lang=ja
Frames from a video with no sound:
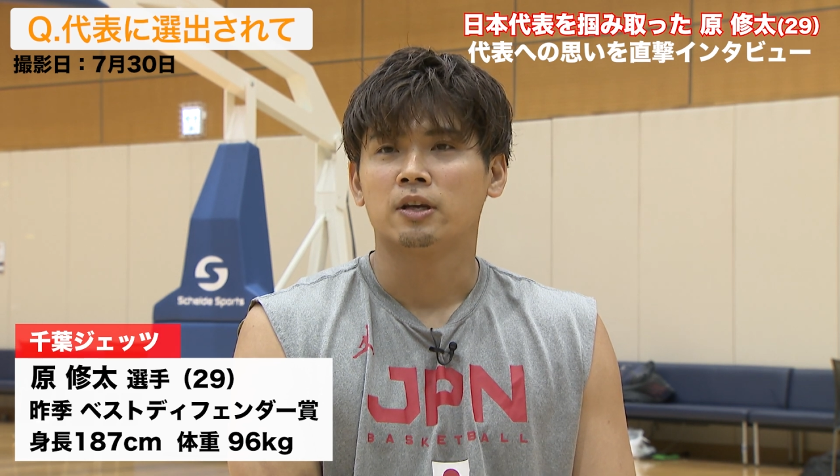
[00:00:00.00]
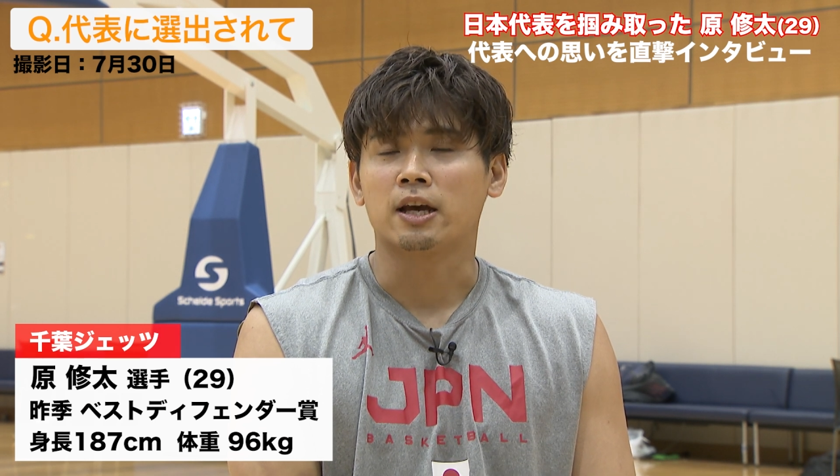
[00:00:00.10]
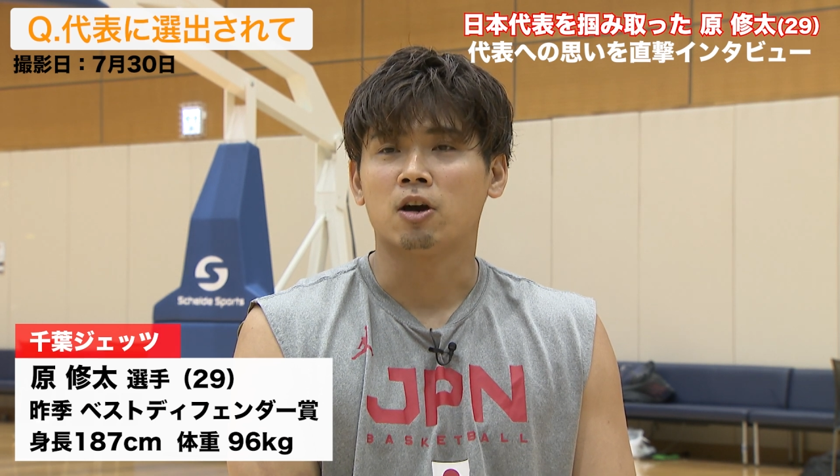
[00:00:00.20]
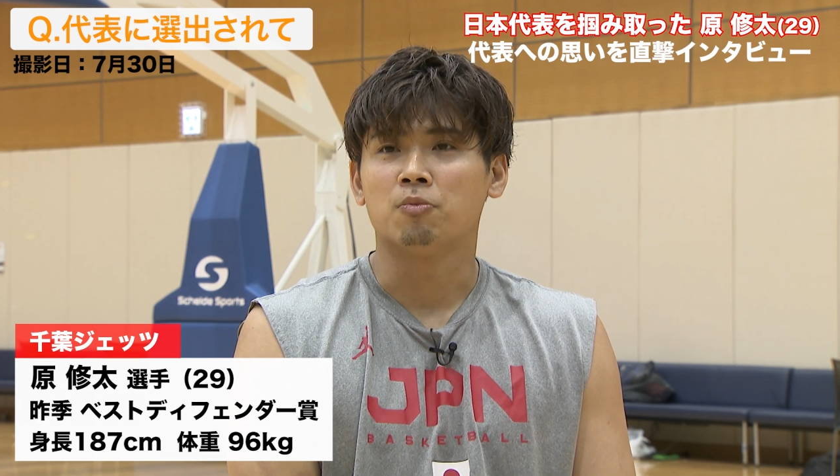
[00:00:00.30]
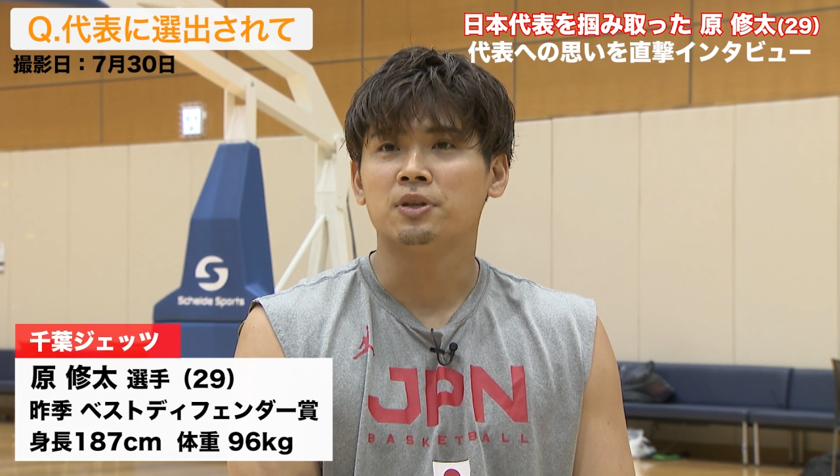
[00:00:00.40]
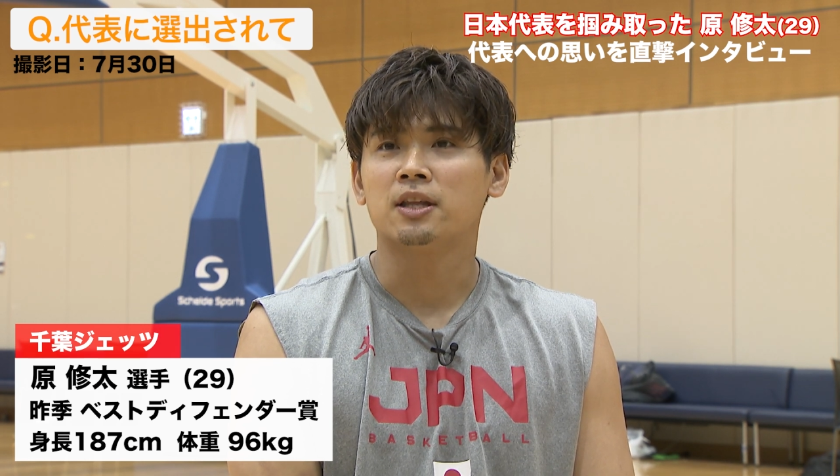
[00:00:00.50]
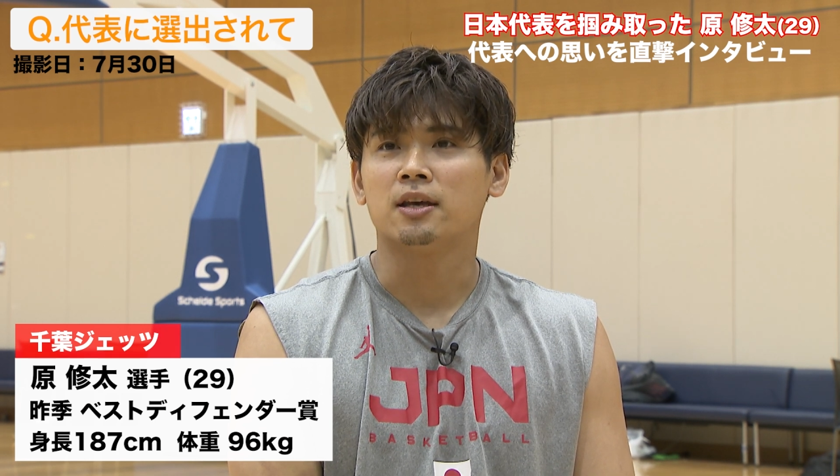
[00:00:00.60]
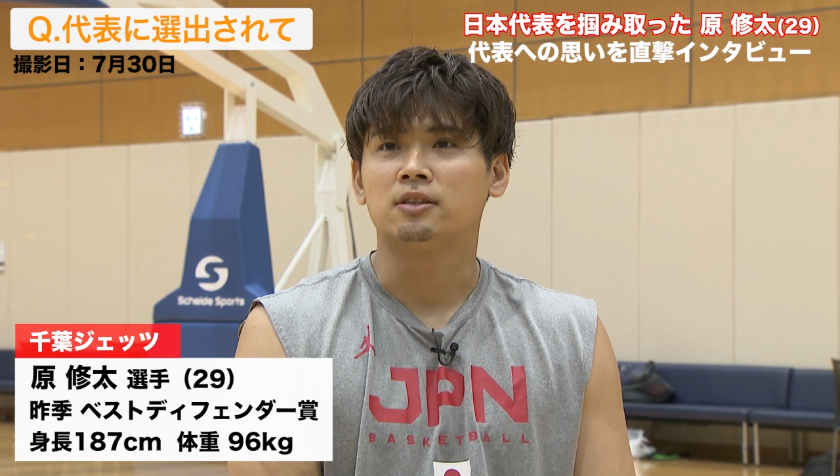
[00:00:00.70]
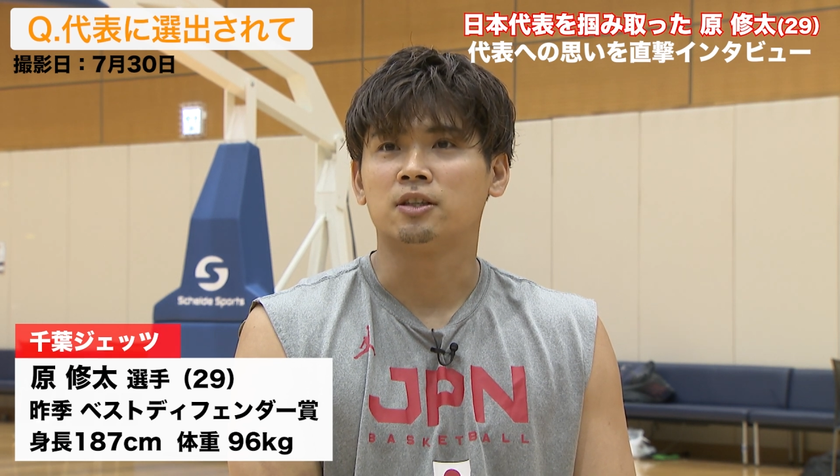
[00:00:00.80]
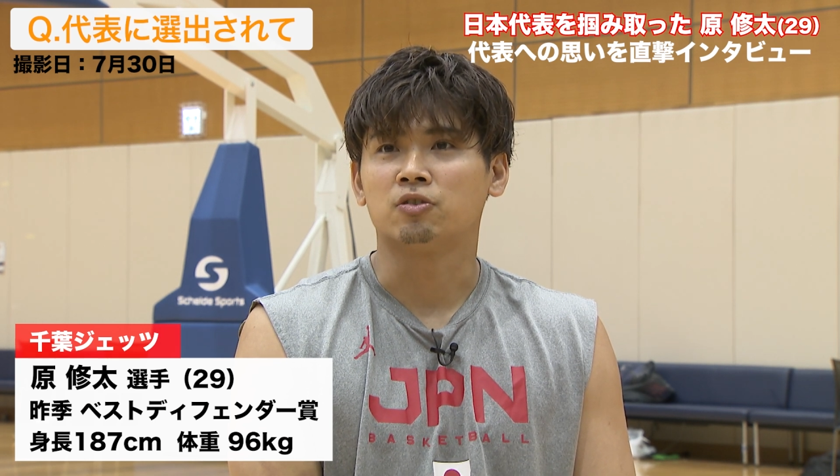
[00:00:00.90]
結果を見
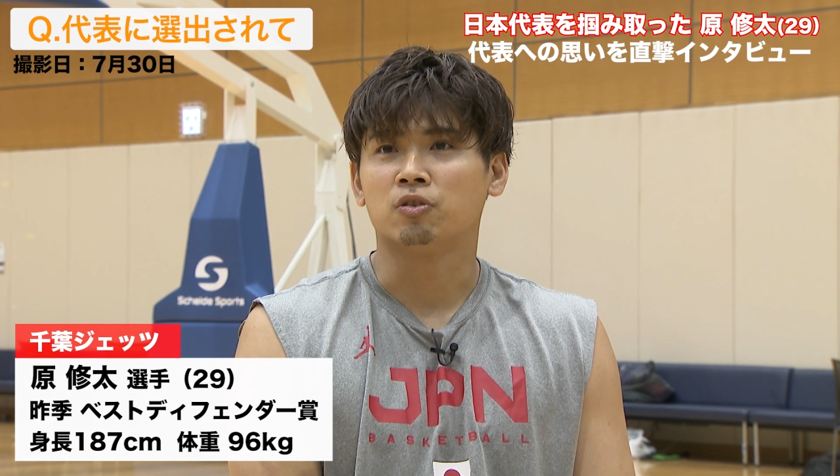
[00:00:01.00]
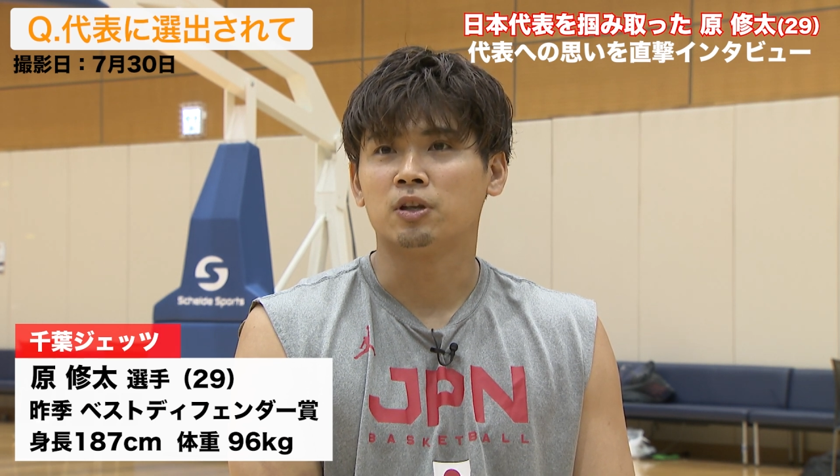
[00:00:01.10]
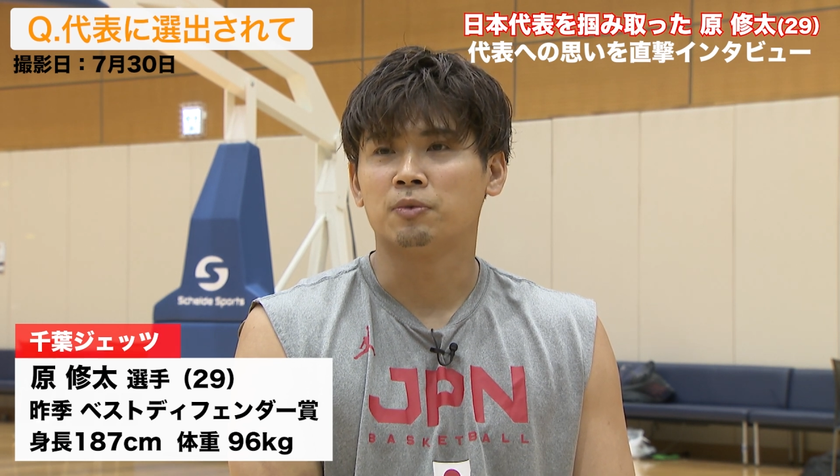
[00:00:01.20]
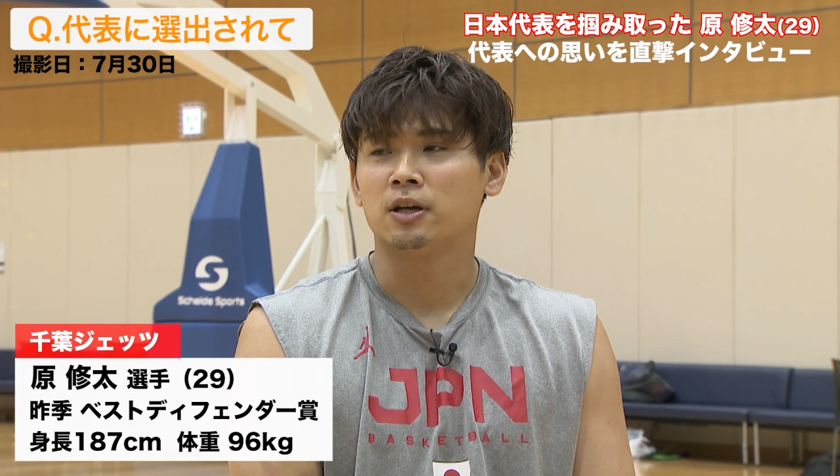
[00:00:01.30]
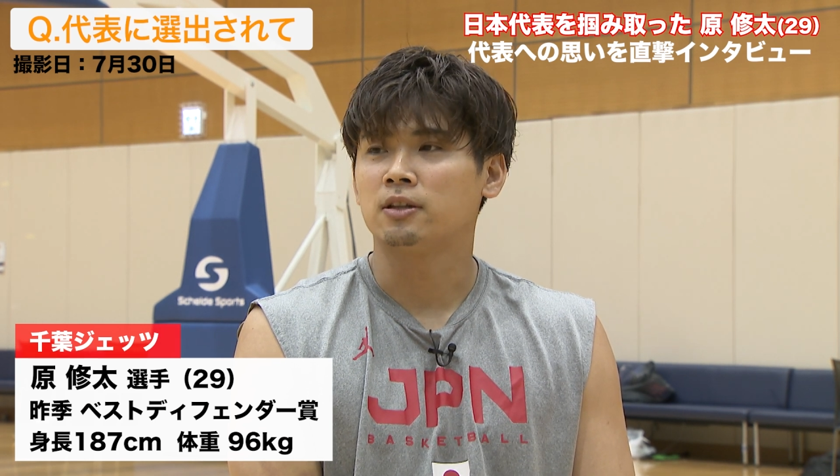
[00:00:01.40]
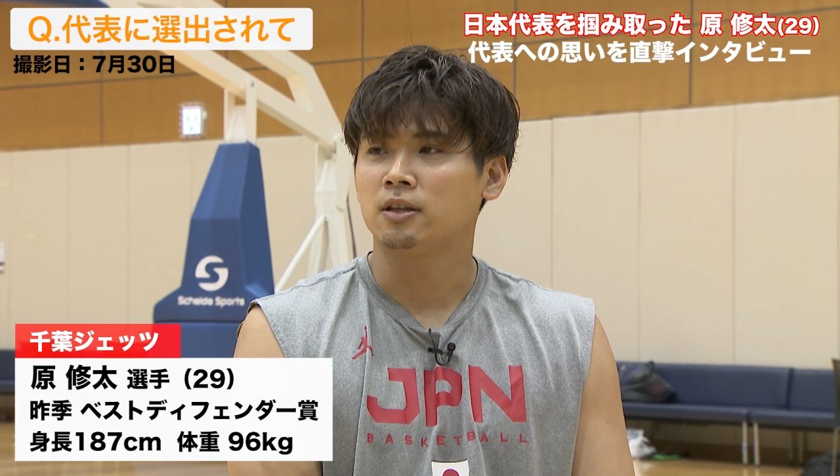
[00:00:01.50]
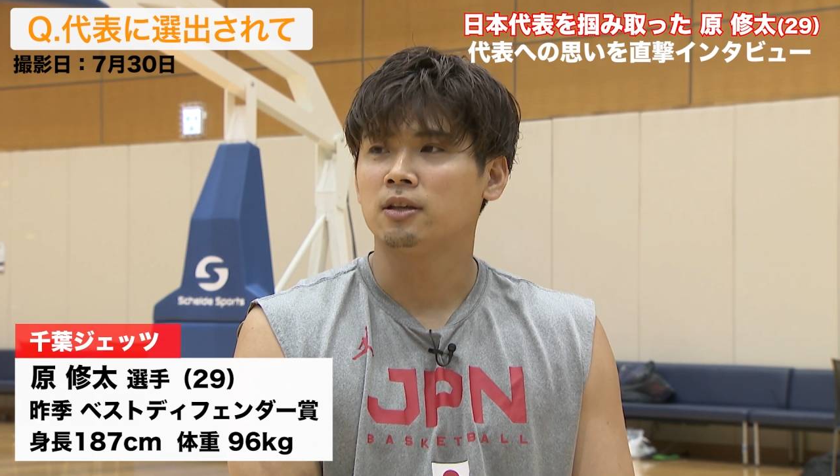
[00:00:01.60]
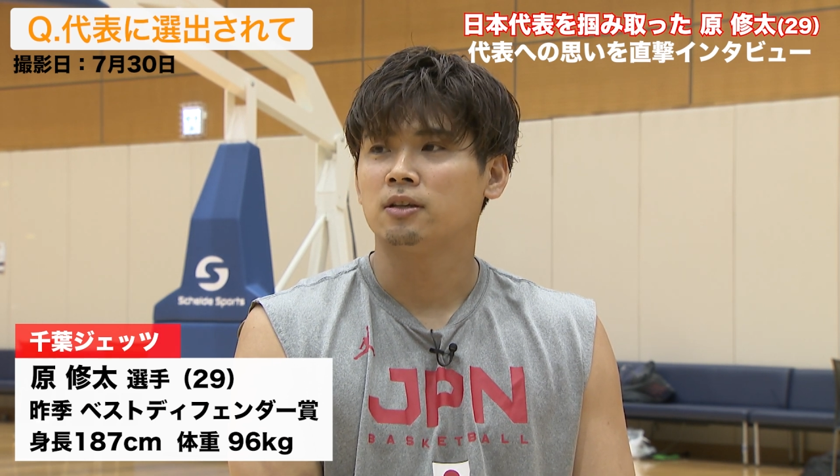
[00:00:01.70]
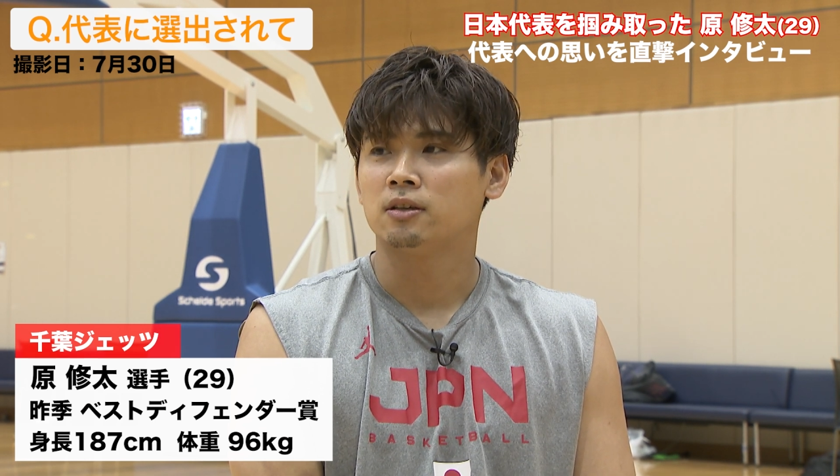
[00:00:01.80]
てちゃんと呼んでもらえて